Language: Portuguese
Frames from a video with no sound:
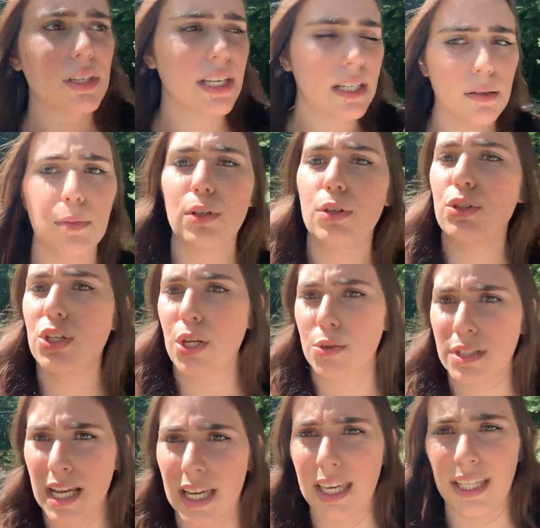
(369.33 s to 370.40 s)
uns 15
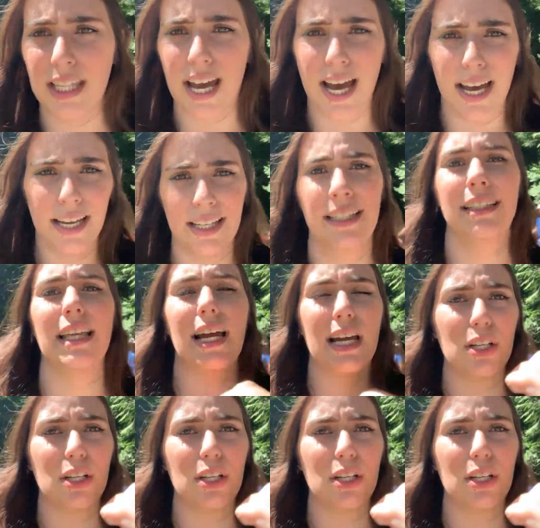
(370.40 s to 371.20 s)
minutinhos aqui da, da